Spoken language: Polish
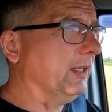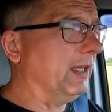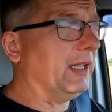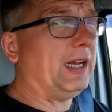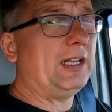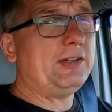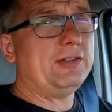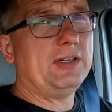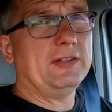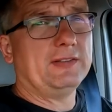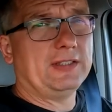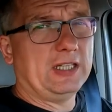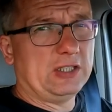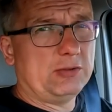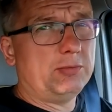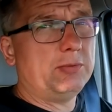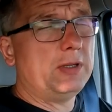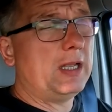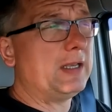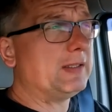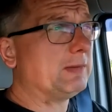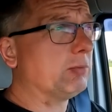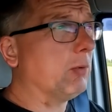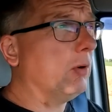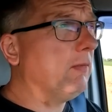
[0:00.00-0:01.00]
Na razie jesteśmy
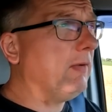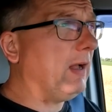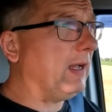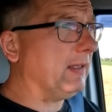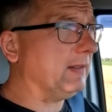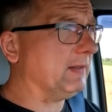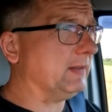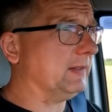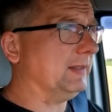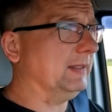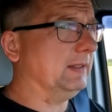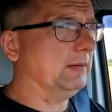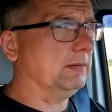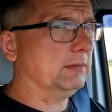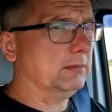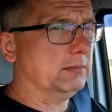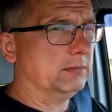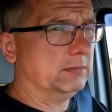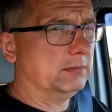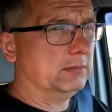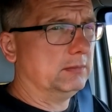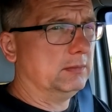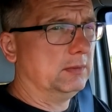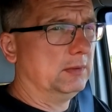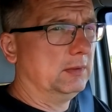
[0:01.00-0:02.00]
na Słowacji.
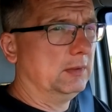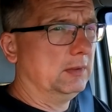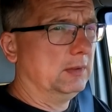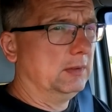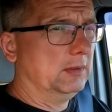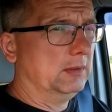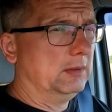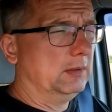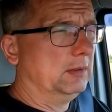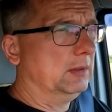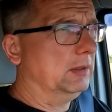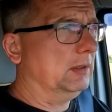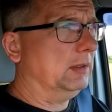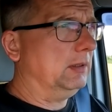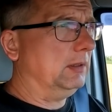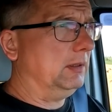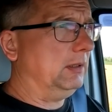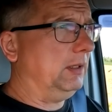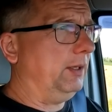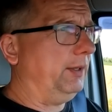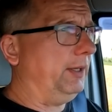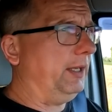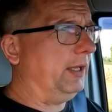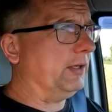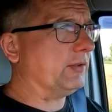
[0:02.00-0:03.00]

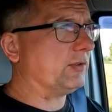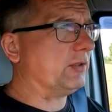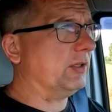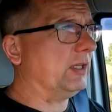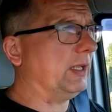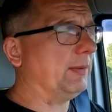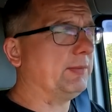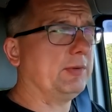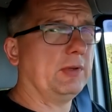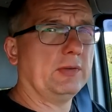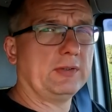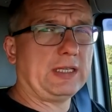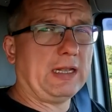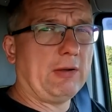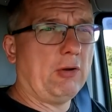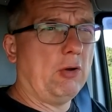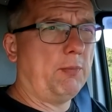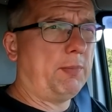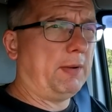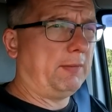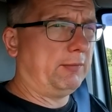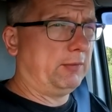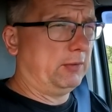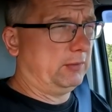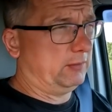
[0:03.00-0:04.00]
No i jeszcze nam zostało
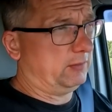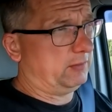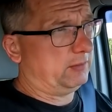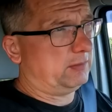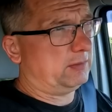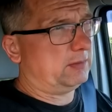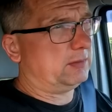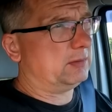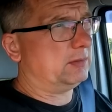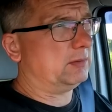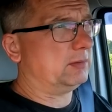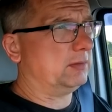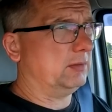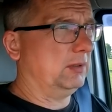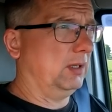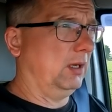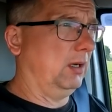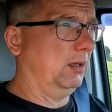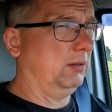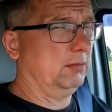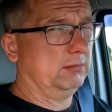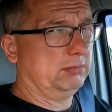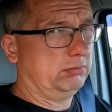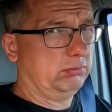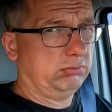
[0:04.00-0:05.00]
pewno, z, no,
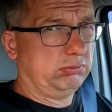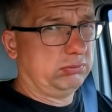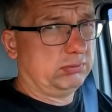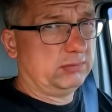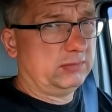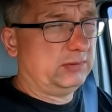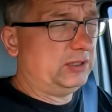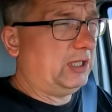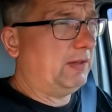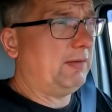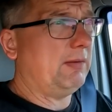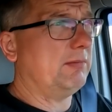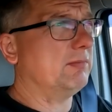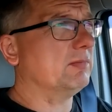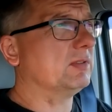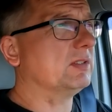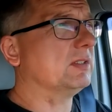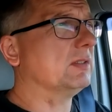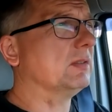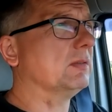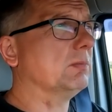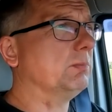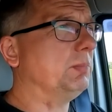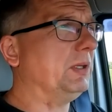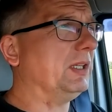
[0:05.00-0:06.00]
nie wiem,
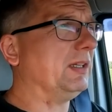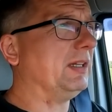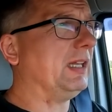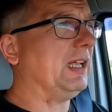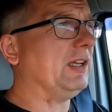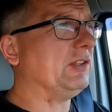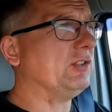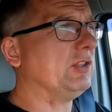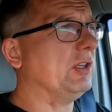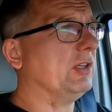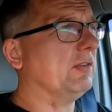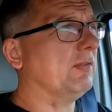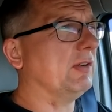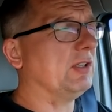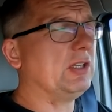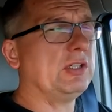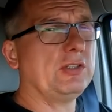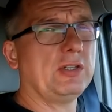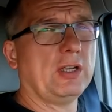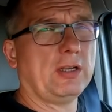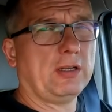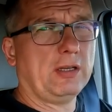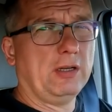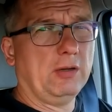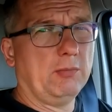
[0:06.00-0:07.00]

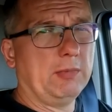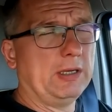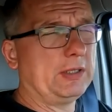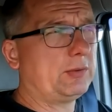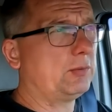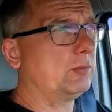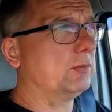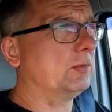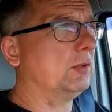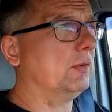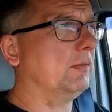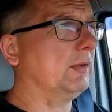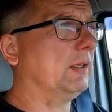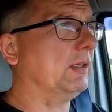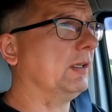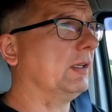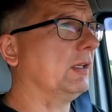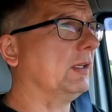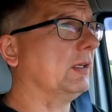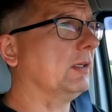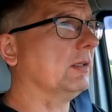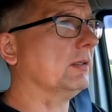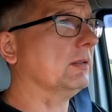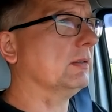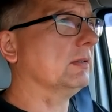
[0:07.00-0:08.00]
15-20 km do
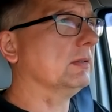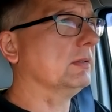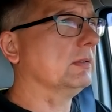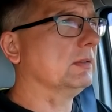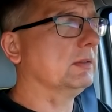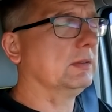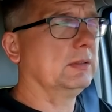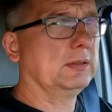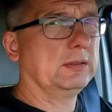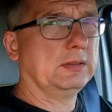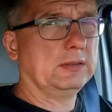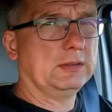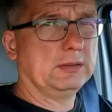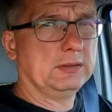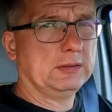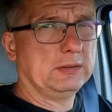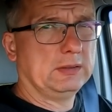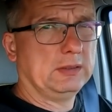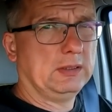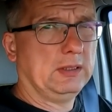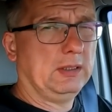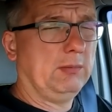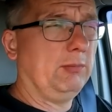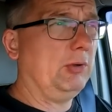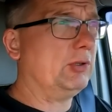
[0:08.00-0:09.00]
Węgier
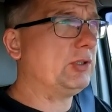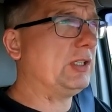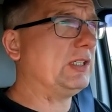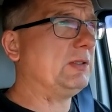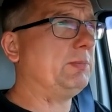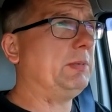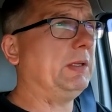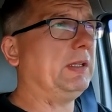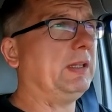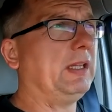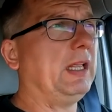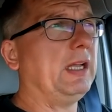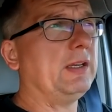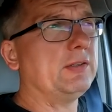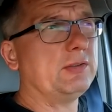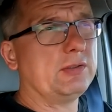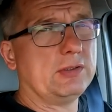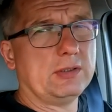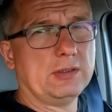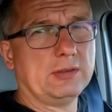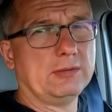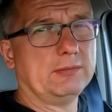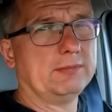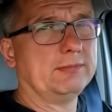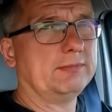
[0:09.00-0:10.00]
może z 15.